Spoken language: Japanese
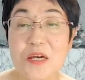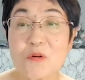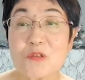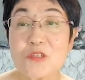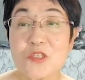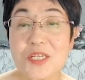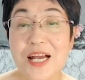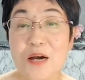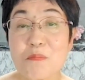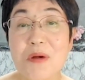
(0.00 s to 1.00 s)
この椎
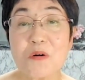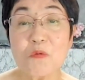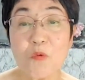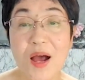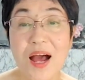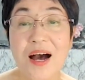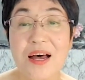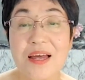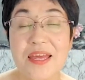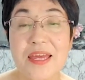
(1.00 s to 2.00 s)
間板は、
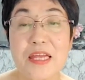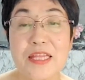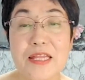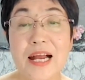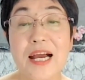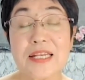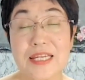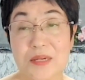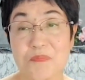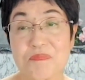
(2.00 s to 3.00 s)
えー、中
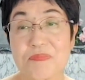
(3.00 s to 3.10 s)
に